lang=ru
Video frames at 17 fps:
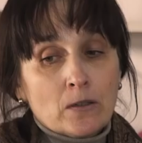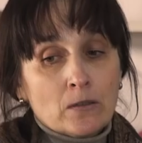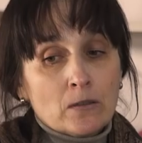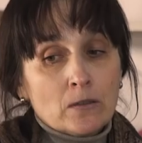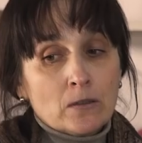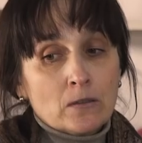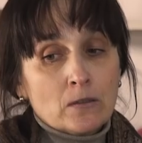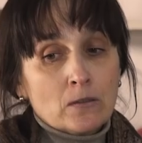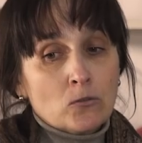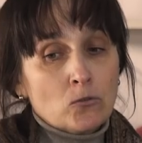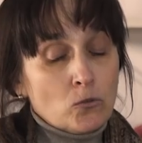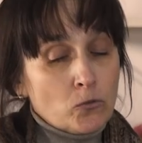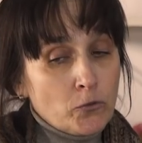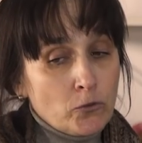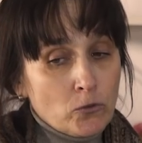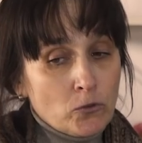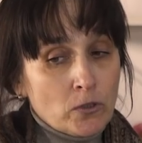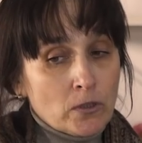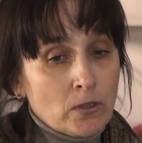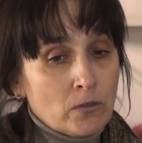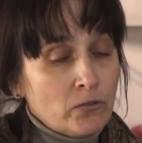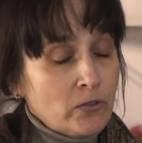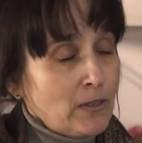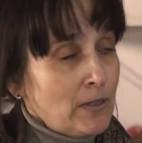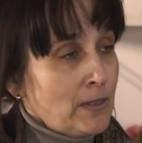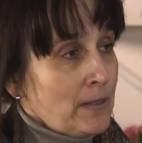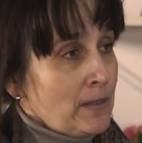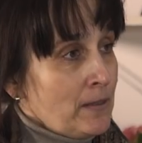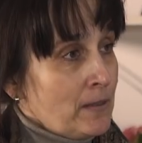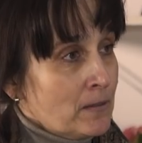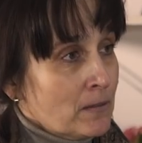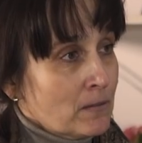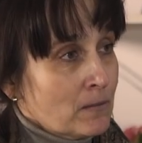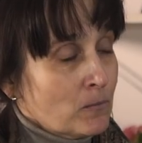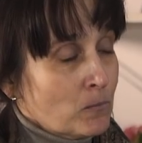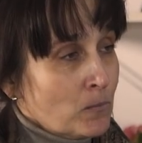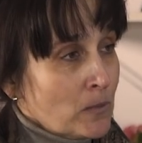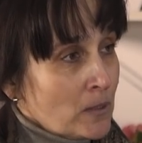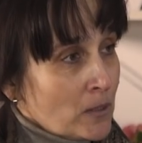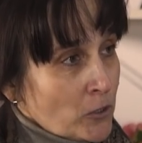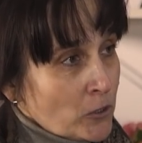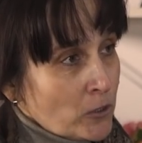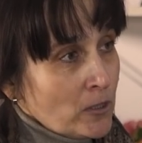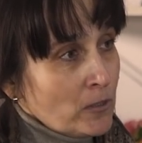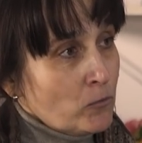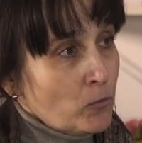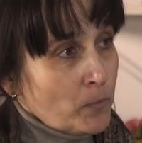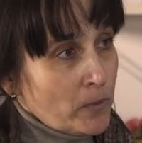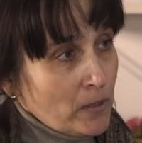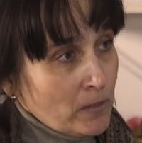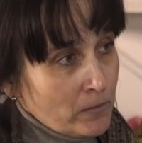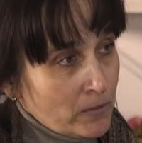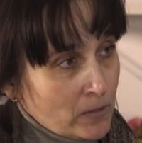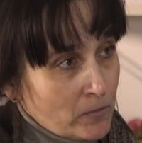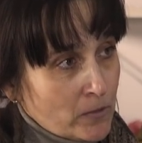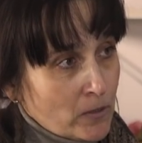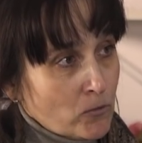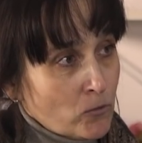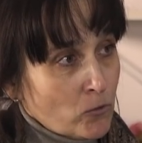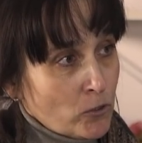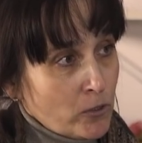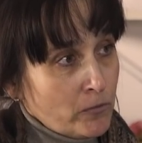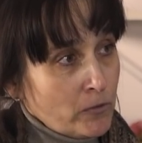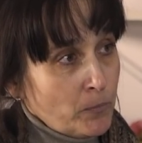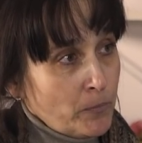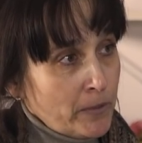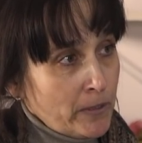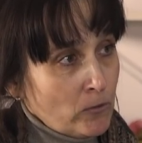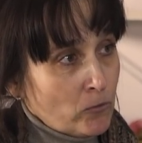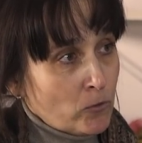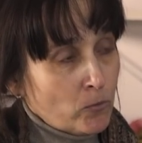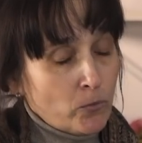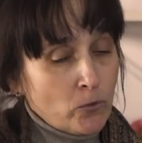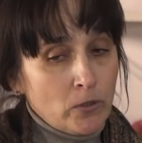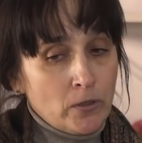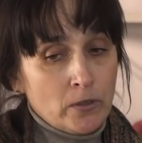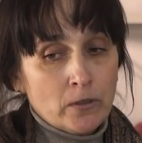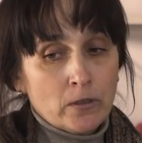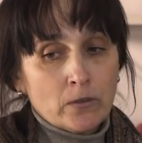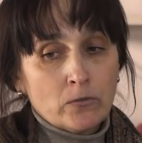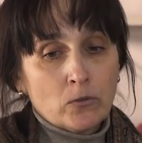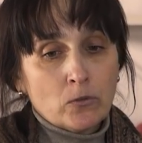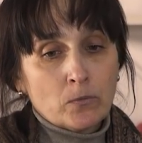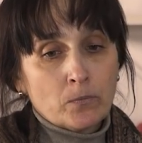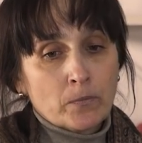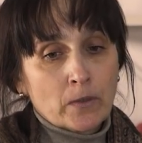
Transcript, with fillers: Э, но все-таки в идеале мы должны его поливать в засушливый период. Более того,